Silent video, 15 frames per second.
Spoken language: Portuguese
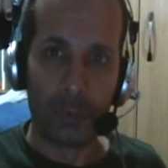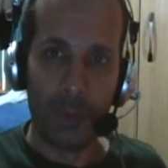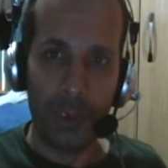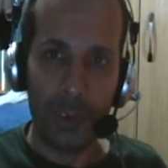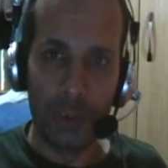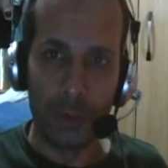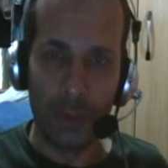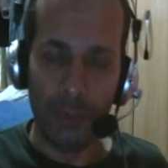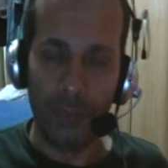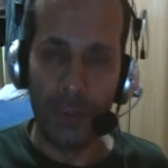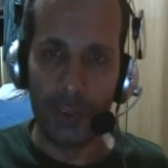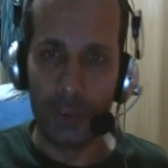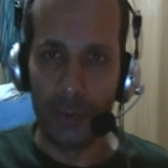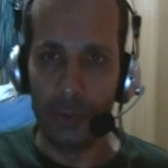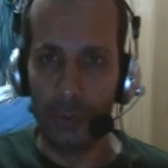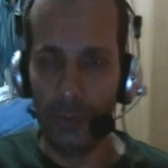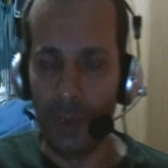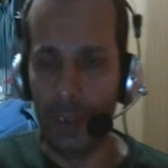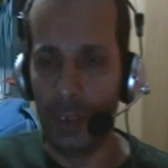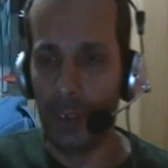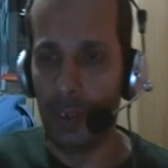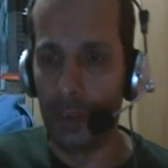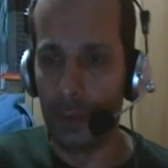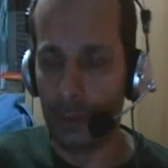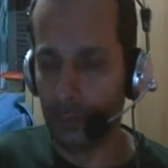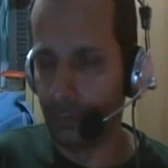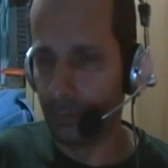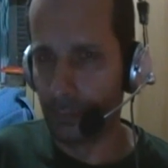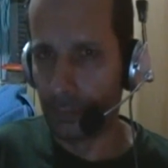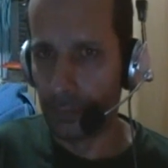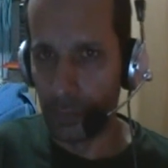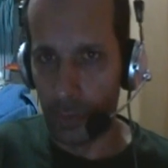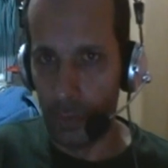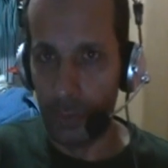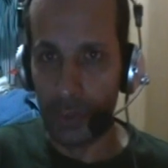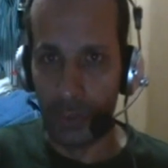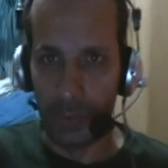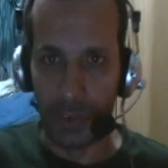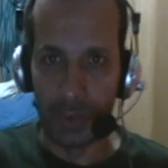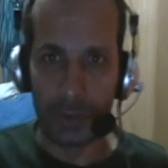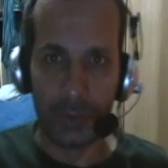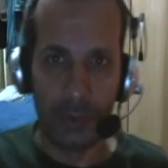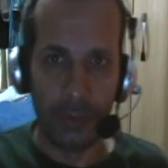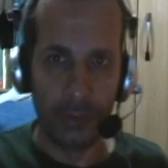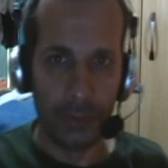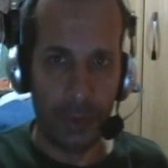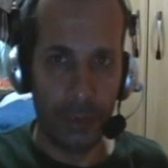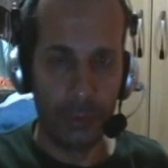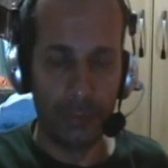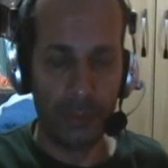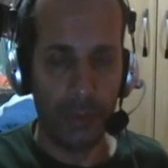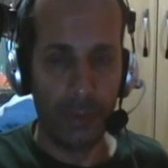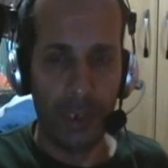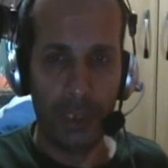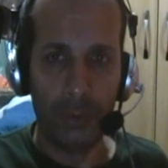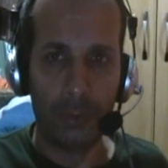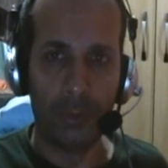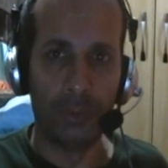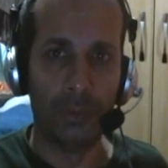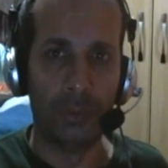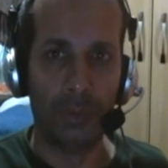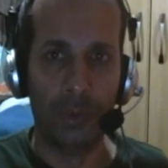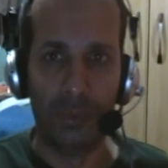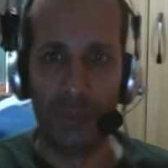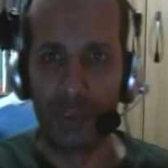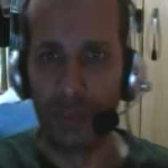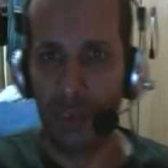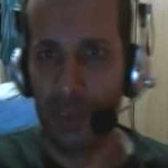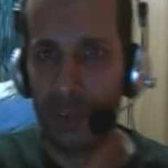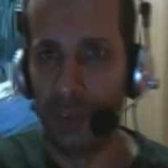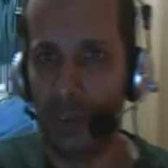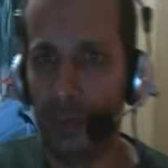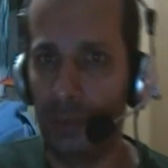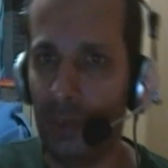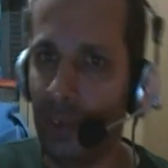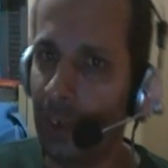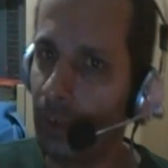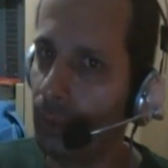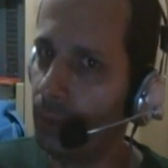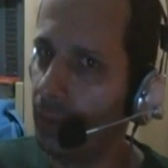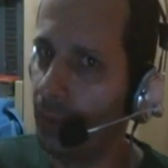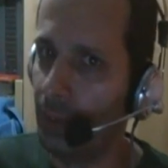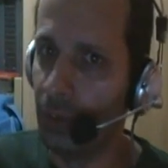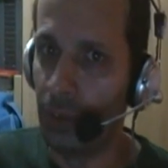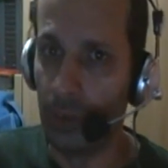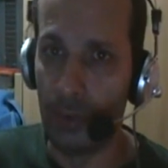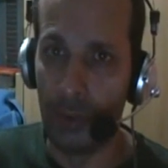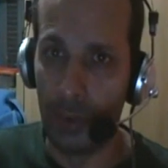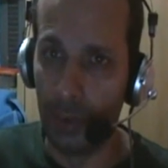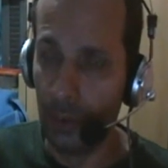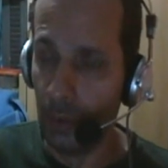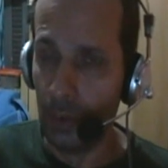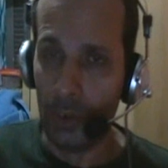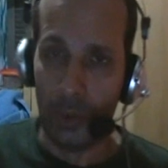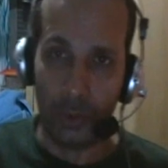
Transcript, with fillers: Tô aqui só fazendo uma observação, tá? Não tem nada com o Almoço Francês, não tem nada com a Rede Record.